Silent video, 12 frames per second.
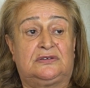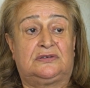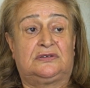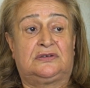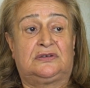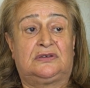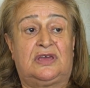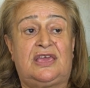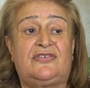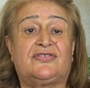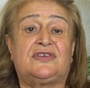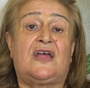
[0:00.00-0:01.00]
e,
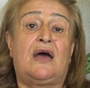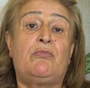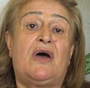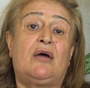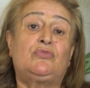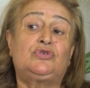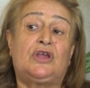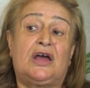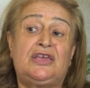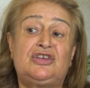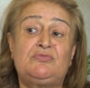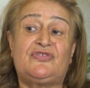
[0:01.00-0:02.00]
eskiden ben bundan
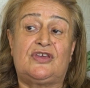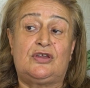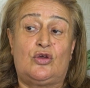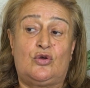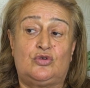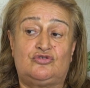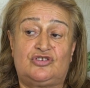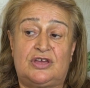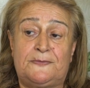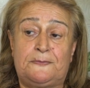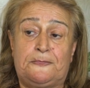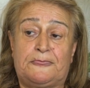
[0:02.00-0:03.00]
20 sene
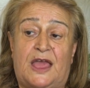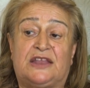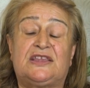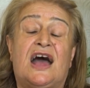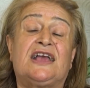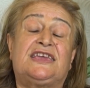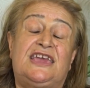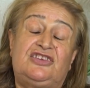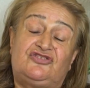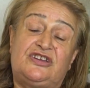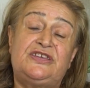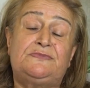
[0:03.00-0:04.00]
önce yani daha
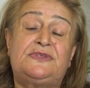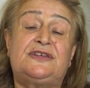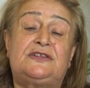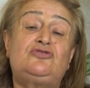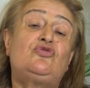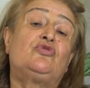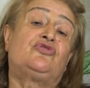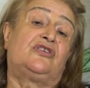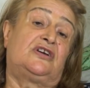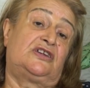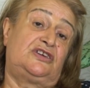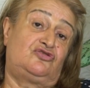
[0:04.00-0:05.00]
gençliğimde de çok
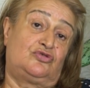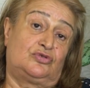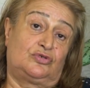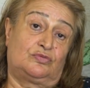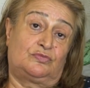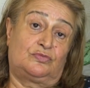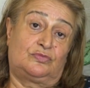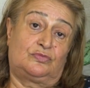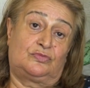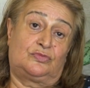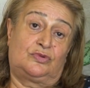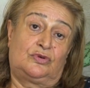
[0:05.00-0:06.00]
sigara içiyordum.
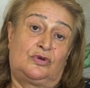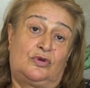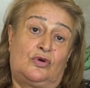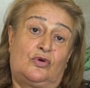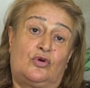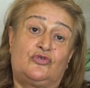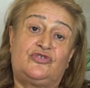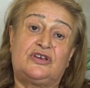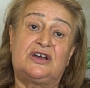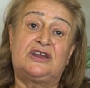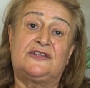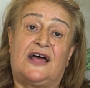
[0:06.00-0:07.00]
O
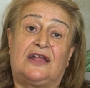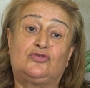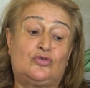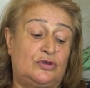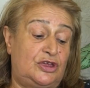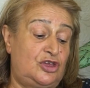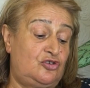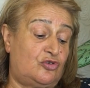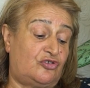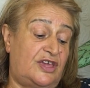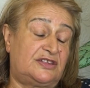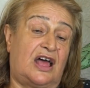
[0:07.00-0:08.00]
sigaradan dolayı
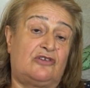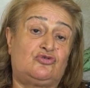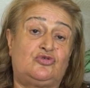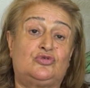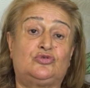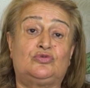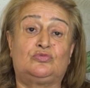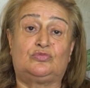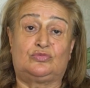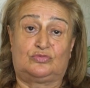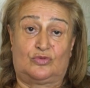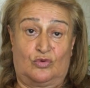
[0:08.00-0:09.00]
yüksek tansiyonum
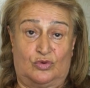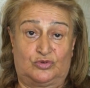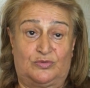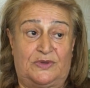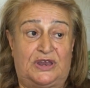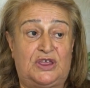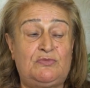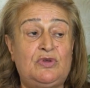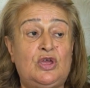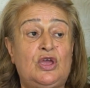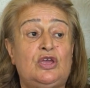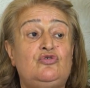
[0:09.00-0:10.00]
oldu benim.
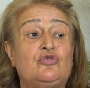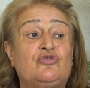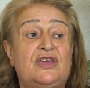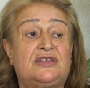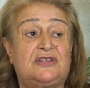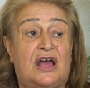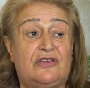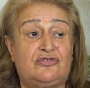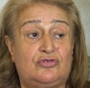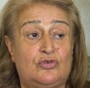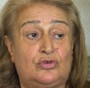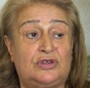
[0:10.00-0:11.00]
Yüksek
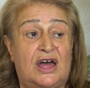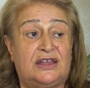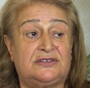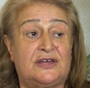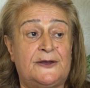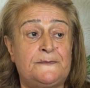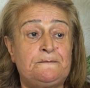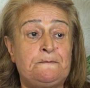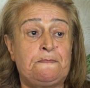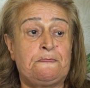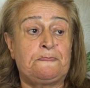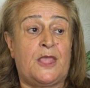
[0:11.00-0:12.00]
tansiyondan da
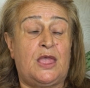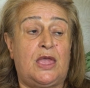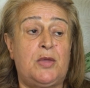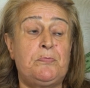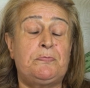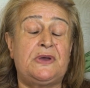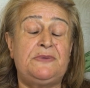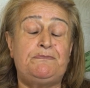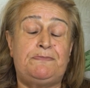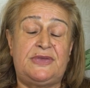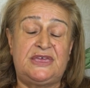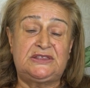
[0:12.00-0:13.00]
hem
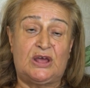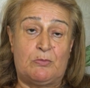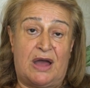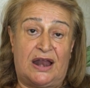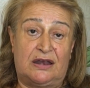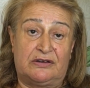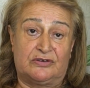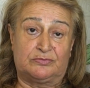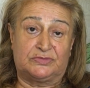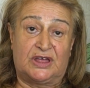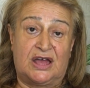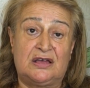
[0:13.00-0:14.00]
beyin
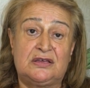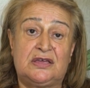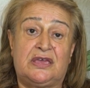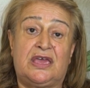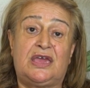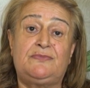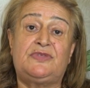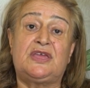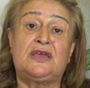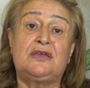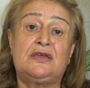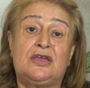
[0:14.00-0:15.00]
damarlarımda hem
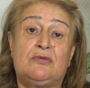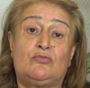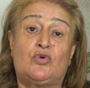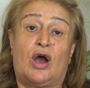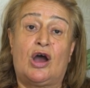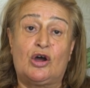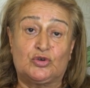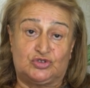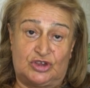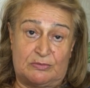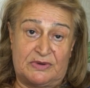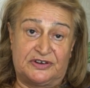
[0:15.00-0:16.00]
de bu
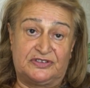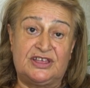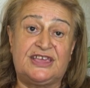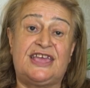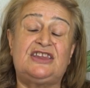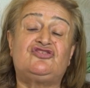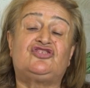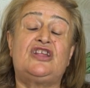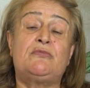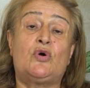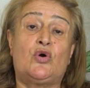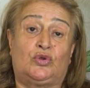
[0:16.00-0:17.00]
aort damarında
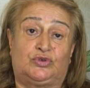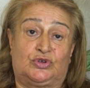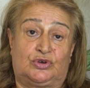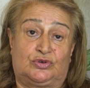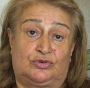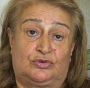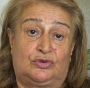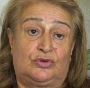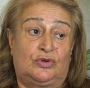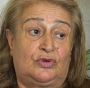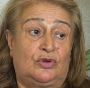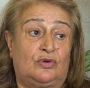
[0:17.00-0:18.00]
genişleme oldu.
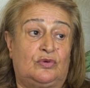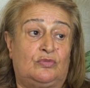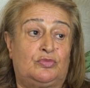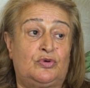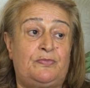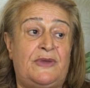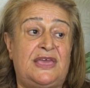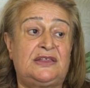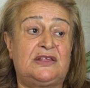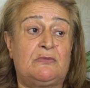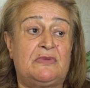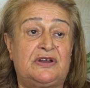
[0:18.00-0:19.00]
Bu
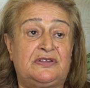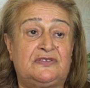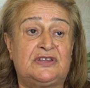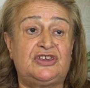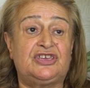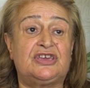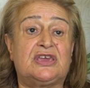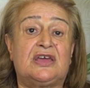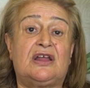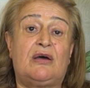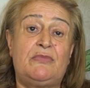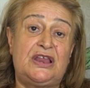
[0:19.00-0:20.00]
beyin damarından iki
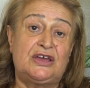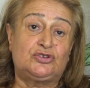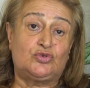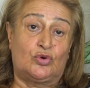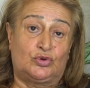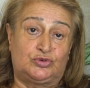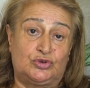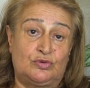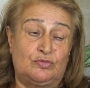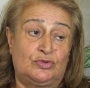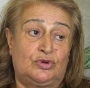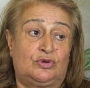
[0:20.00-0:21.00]
kere ameliyat oldu.
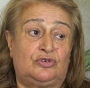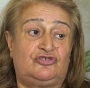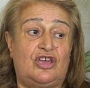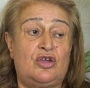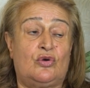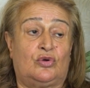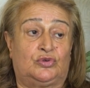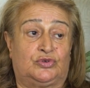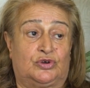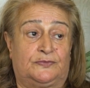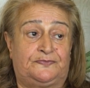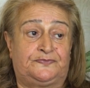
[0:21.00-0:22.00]
Şey
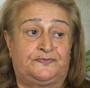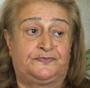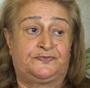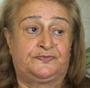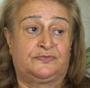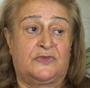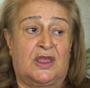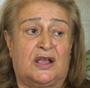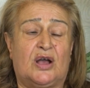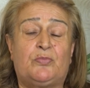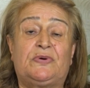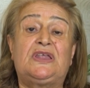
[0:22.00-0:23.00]
oldu, hmm,
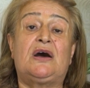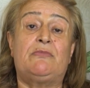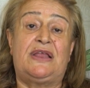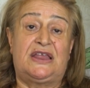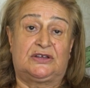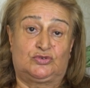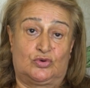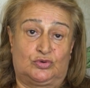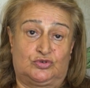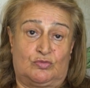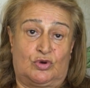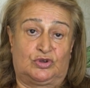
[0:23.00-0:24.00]
kapalı ameliyat
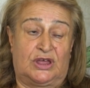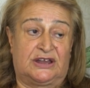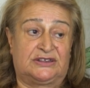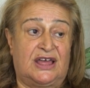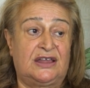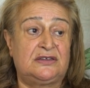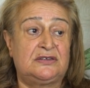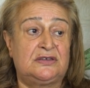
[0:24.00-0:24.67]
oldum onlardan.